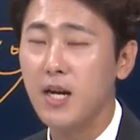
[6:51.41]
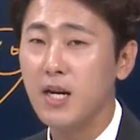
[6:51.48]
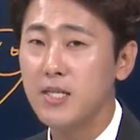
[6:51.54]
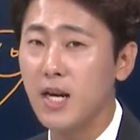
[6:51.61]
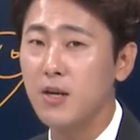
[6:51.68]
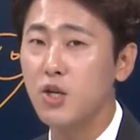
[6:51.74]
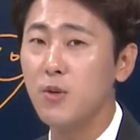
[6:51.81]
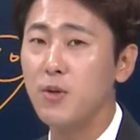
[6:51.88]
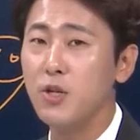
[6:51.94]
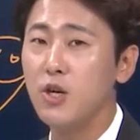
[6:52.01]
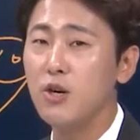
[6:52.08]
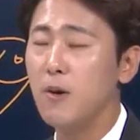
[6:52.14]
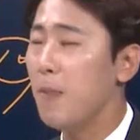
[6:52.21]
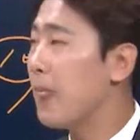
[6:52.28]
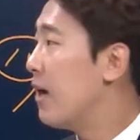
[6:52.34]
자
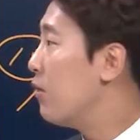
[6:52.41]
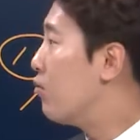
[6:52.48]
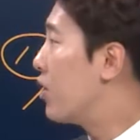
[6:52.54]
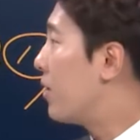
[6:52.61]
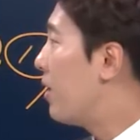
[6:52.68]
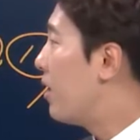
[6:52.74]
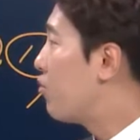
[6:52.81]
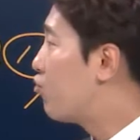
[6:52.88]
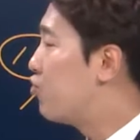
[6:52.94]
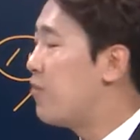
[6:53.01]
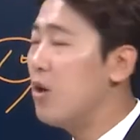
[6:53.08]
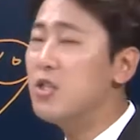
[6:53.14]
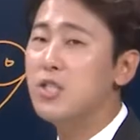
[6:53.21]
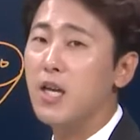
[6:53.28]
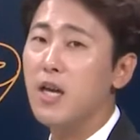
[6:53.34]
그러면요 우리 두
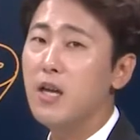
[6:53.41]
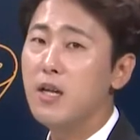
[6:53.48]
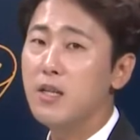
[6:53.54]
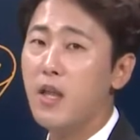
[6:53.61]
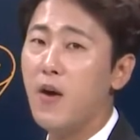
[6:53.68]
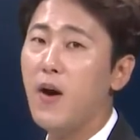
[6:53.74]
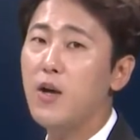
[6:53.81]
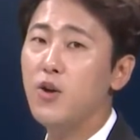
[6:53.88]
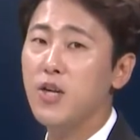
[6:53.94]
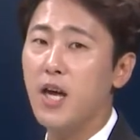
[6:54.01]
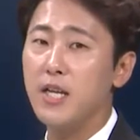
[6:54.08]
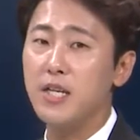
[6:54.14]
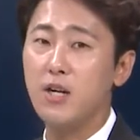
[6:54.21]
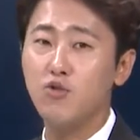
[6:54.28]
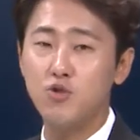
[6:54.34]
번째 대화형이
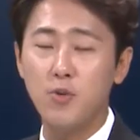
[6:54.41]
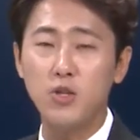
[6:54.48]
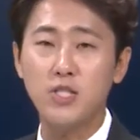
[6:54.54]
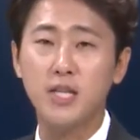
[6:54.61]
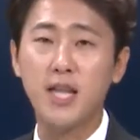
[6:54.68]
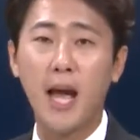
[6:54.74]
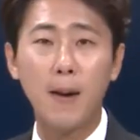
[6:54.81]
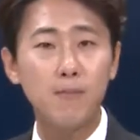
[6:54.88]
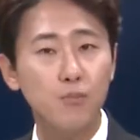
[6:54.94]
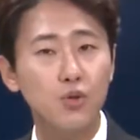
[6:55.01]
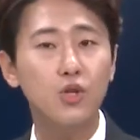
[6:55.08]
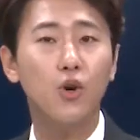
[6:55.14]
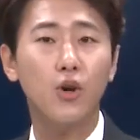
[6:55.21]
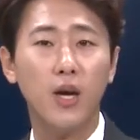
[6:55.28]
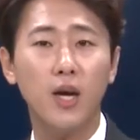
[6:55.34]
아니라 두 번째
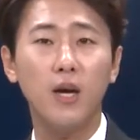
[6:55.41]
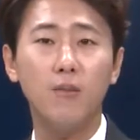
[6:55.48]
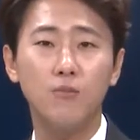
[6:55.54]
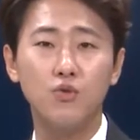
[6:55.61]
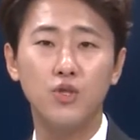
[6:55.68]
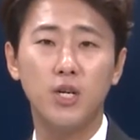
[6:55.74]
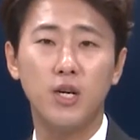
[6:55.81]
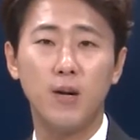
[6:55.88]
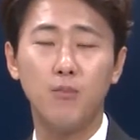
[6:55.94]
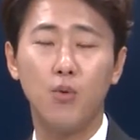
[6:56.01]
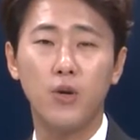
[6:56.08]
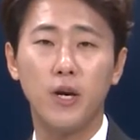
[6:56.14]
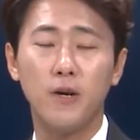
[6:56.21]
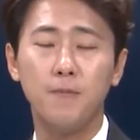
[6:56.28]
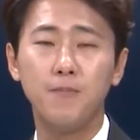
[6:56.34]
단문형의 문제를 한번
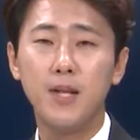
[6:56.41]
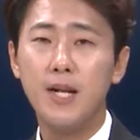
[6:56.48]
볼게요.